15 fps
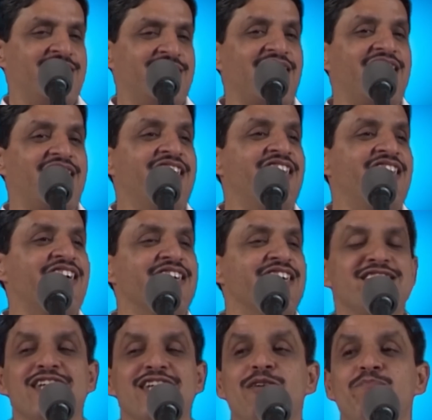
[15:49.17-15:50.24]
शरीर के
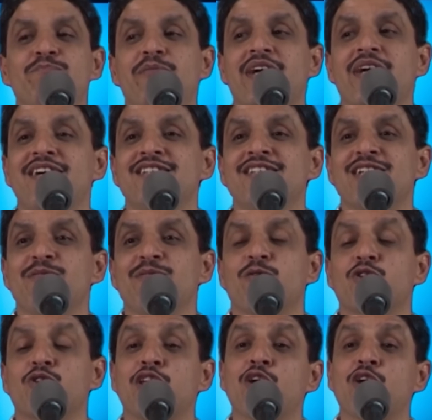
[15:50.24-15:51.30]
जन्म मरण से
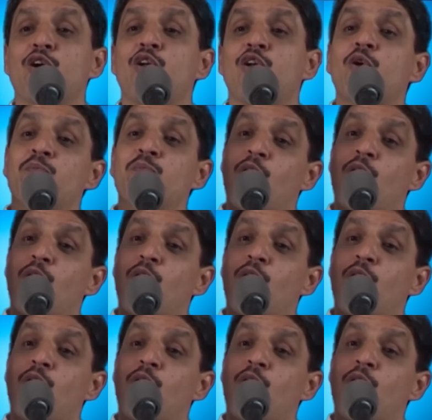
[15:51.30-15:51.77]
मुक्ति को लोग